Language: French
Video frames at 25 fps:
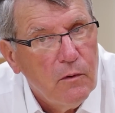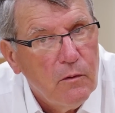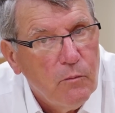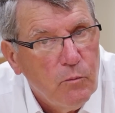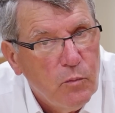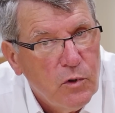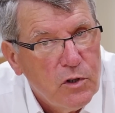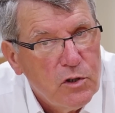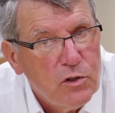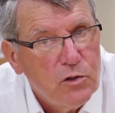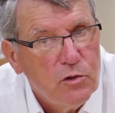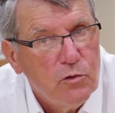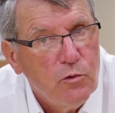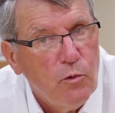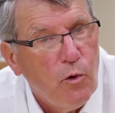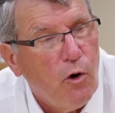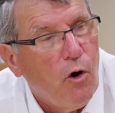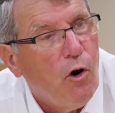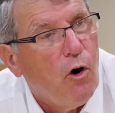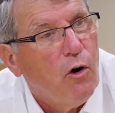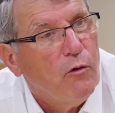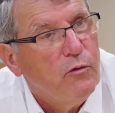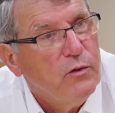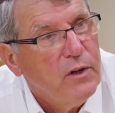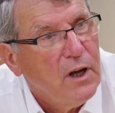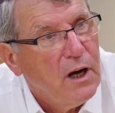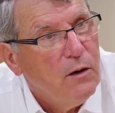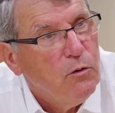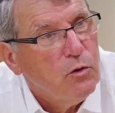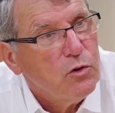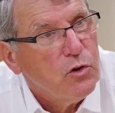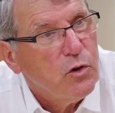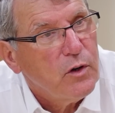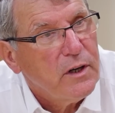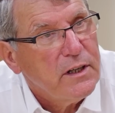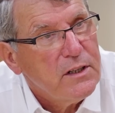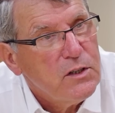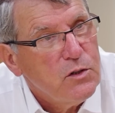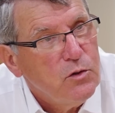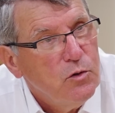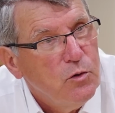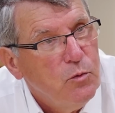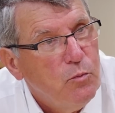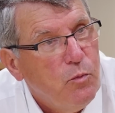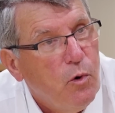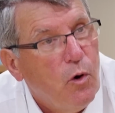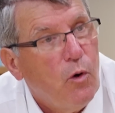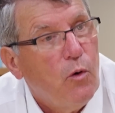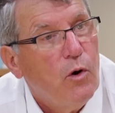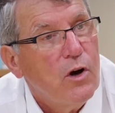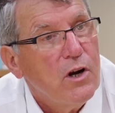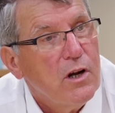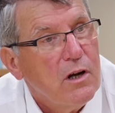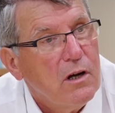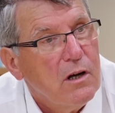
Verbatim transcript: puis pour revenir à votre question, pourquoi,